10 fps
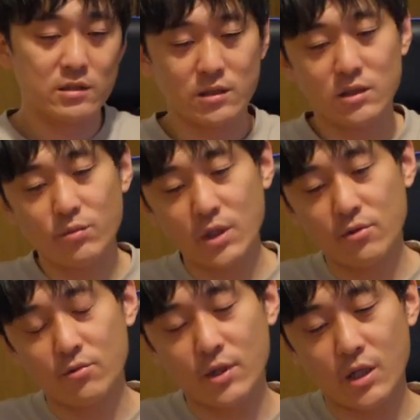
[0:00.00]
システム手
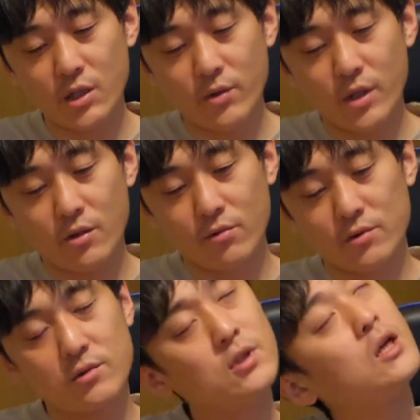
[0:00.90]
帳の中では英語っ
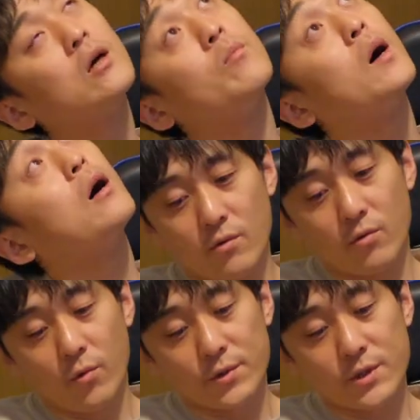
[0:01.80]
つったらやっぱ
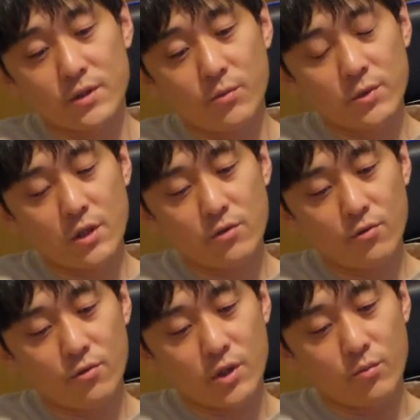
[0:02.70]
もうシステム手
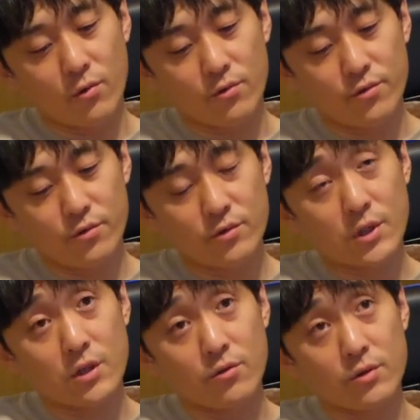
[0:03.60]
帳にも狂っ
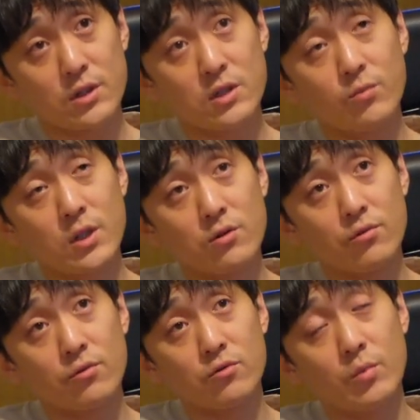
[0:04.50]
た人システム手
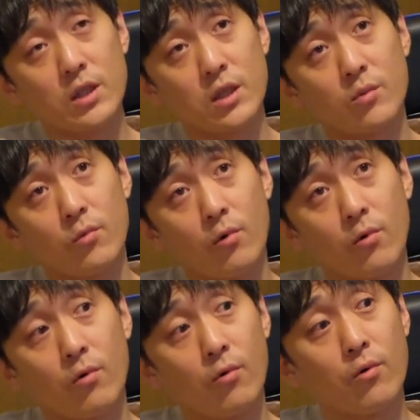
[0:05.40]
帳の沼で
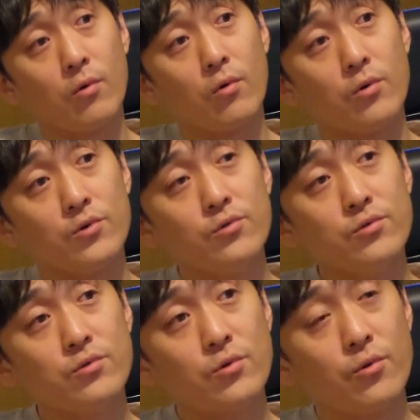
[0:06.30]
もう
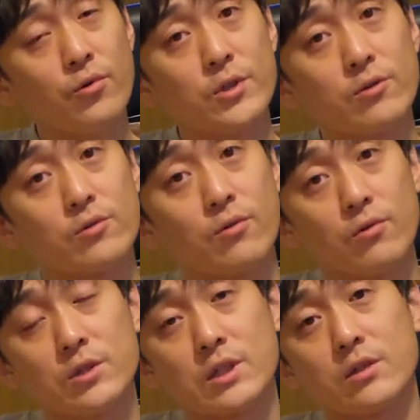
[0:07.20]
悠々と泳いでる人
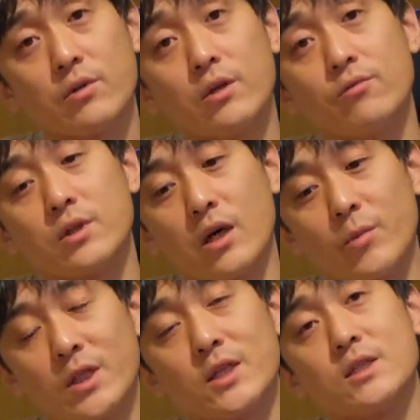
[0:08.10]
じゃないと英語ってあん
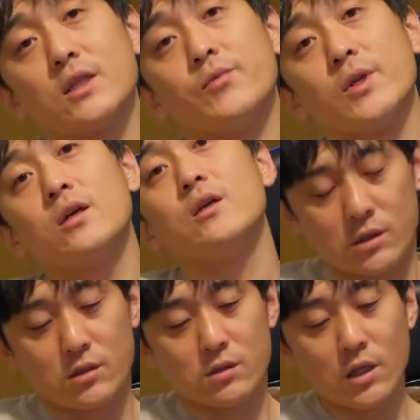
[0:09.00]
ま手出せないよね、
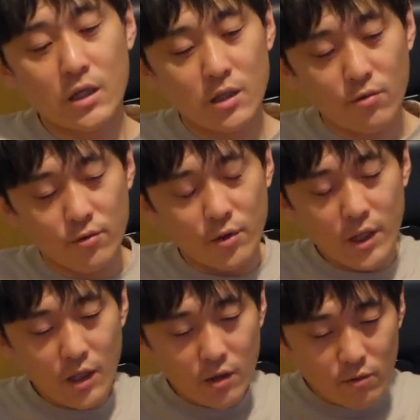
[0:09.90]
うん、だけどこの
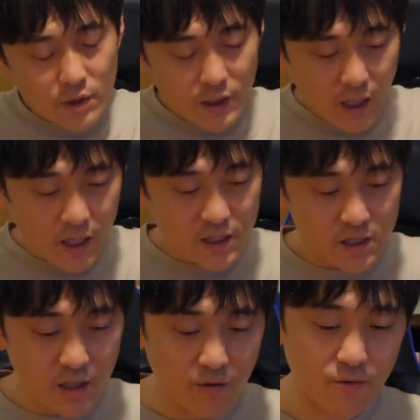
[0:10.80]
英語に関
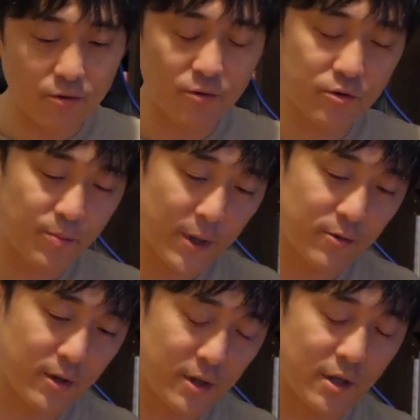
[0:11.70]
してこの
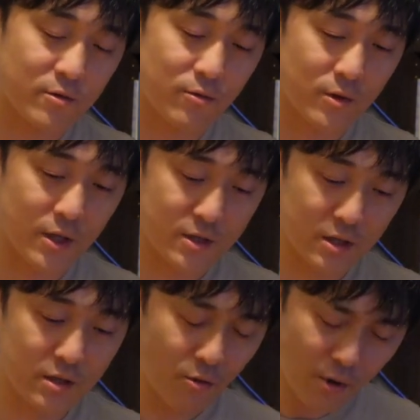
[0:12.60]
ノートパッドが出てる感
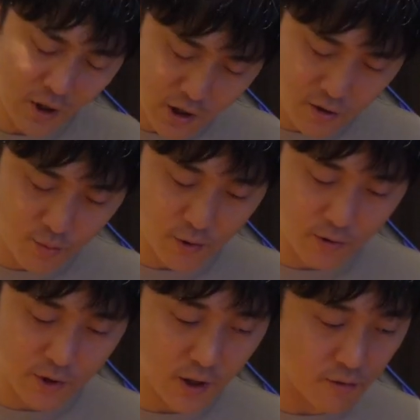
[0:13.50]
じこれがあの
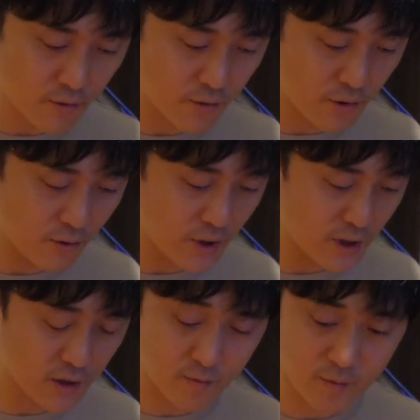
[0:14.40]
プロッターのこの狂気
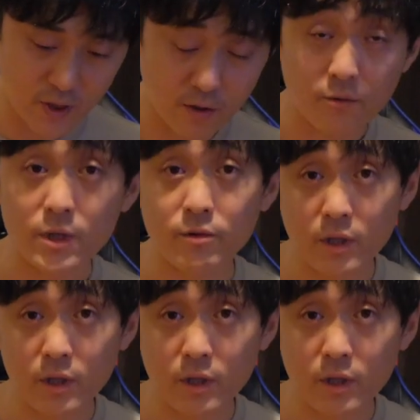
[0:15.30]
時見たとこだよ